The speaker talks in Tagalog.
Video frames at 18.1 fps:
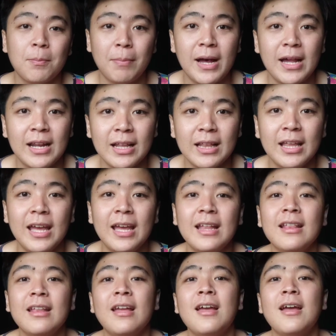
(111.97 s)
para
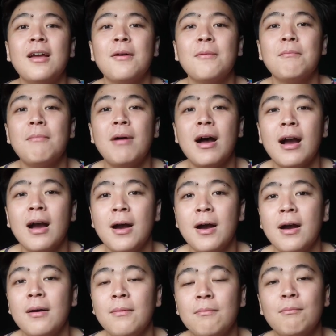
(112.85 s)
din
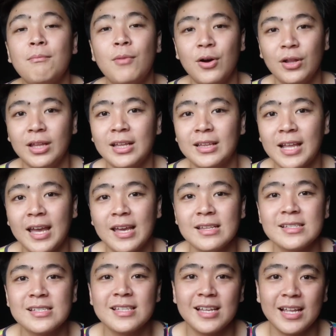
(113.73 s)

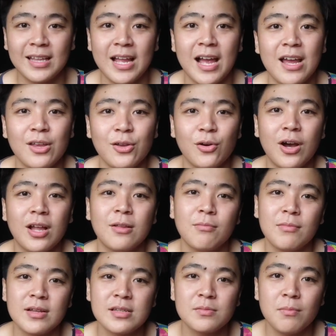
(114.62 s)
maka-monetize na tayo at
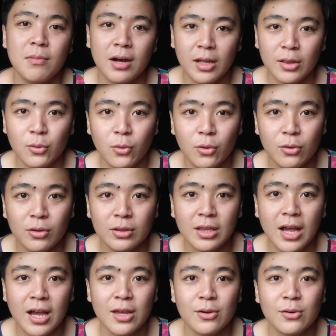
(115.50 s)
mas makatulong
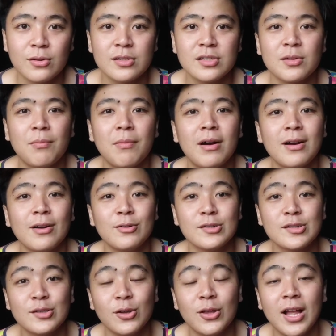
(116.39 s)
tayo sa mga
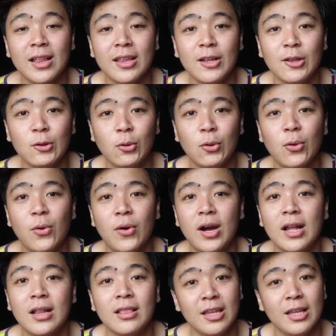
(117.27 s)
gusto nating
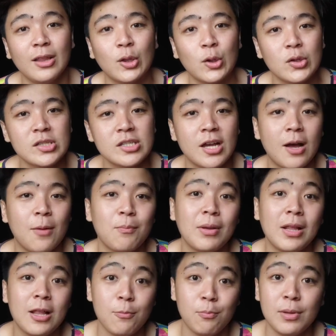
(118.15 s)
tulungan dito sa
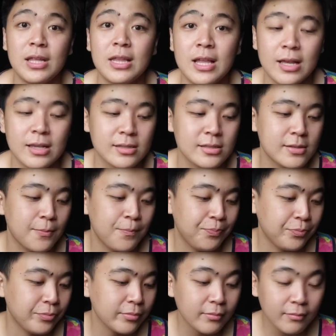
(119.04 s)
Pilipinas.
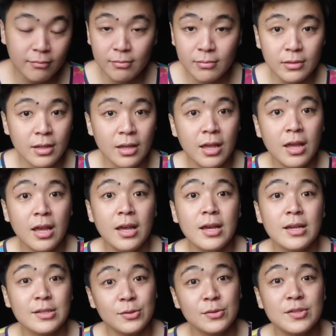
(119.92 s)

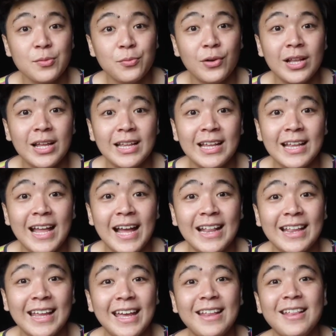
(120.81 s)
So simulan na
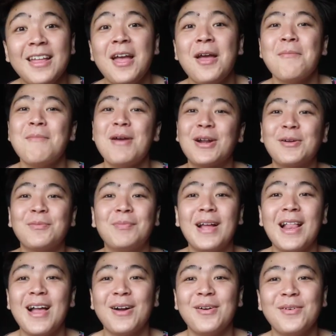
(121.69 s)
natin. Meron
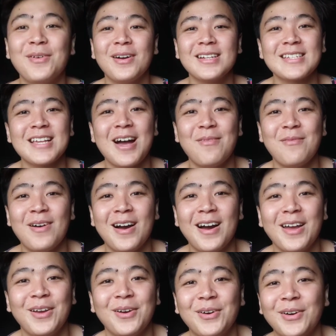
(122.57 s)
pala kasama
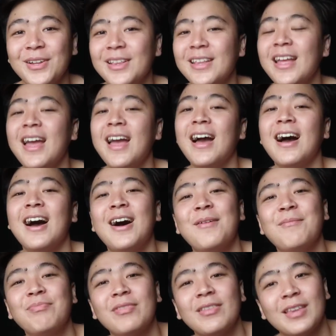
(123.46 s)
ngayon.
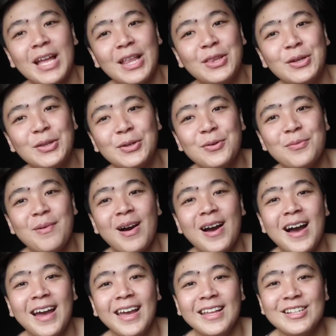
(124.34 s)
Um, andun
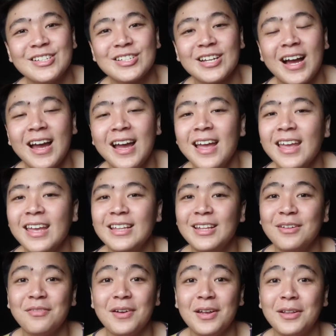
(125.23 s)
kumakain siya.
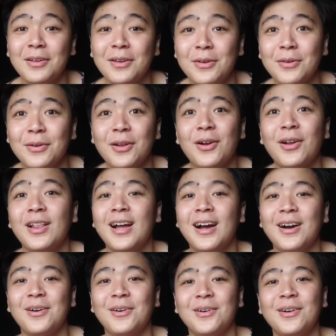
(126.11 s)
In-invite ko yung
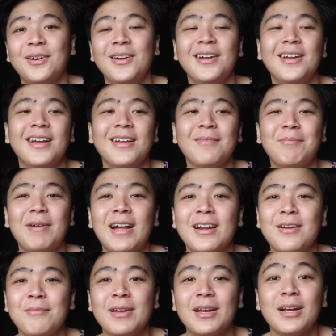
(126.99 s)
lola ko
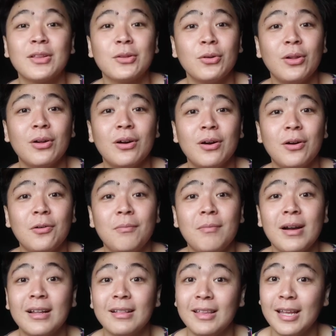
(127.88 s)
para may katulong ako
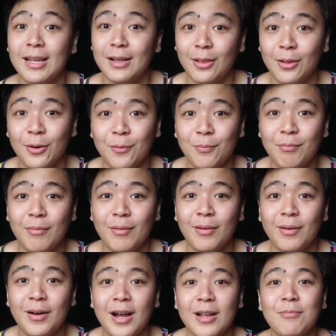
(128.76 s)
magtiklop
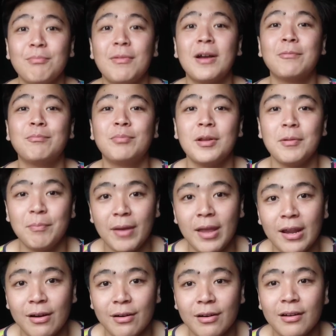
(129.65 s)
at
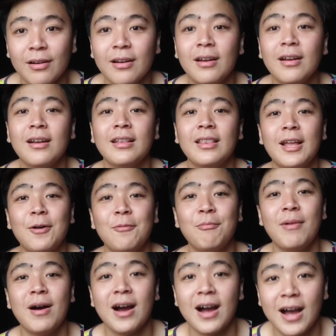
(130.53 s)
mag-prepare ng
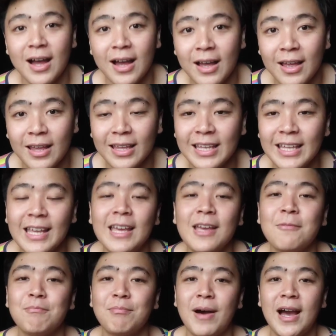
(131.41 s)
mga
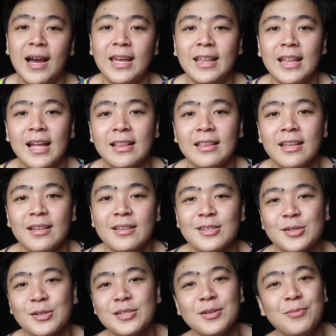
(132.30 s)
i-impake natin.
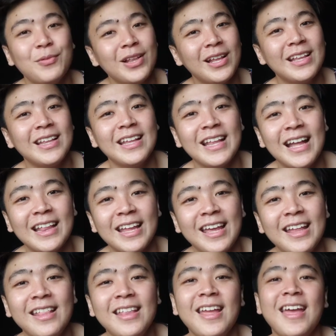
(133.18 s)
So simulan na
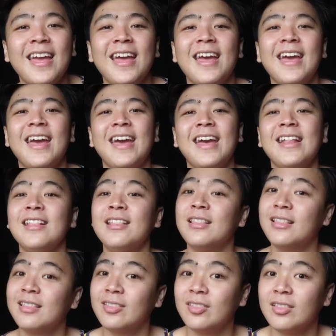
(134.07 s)
natin
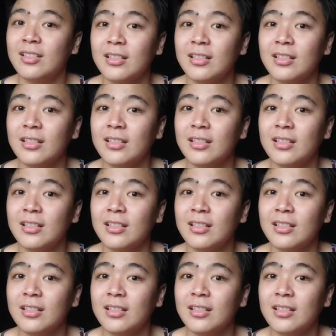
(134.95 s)
and